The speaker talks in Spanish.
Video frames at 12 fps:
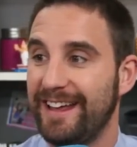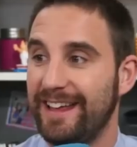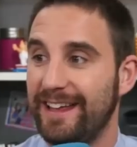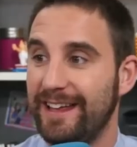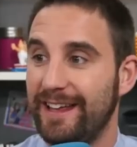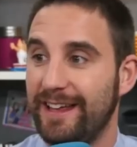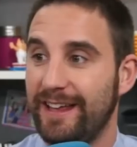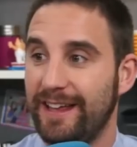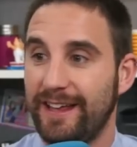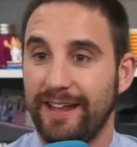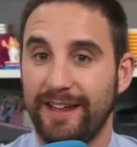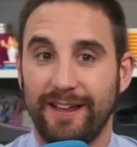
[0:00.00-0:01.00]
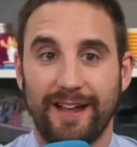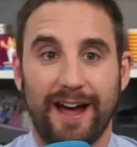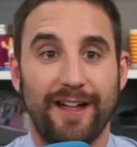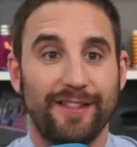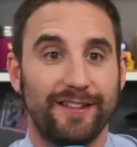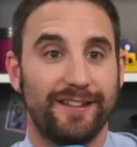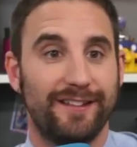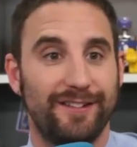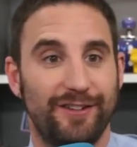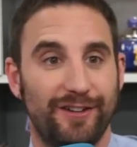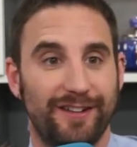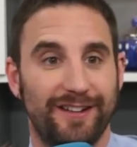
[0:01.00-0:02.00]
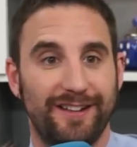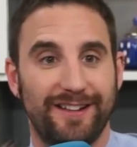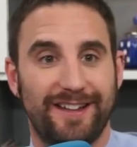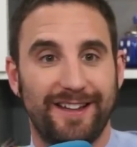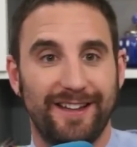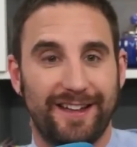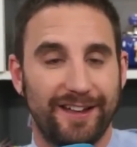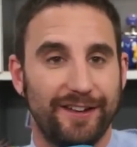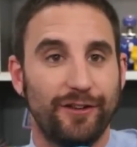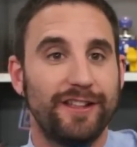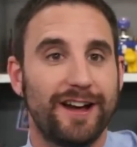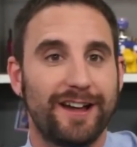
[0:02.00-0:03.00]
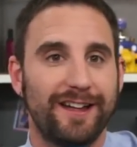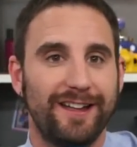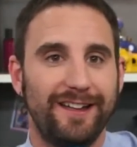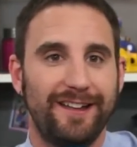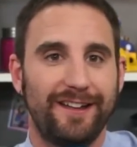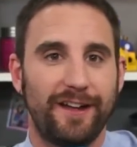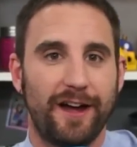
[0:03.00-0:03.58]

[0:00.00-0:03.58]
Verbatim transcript: Y que no diga qué.